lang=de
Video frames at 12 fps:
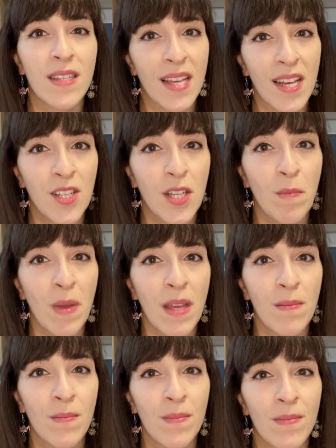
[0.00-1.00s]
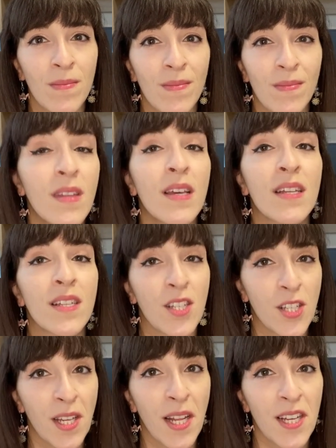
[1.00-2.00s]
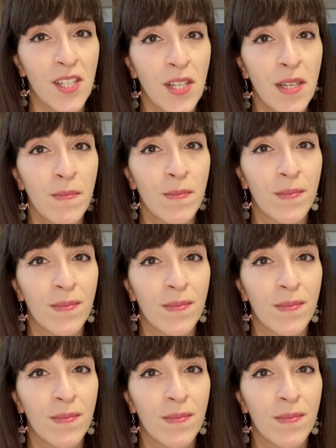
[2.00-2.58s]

Sashimi, Chirashi,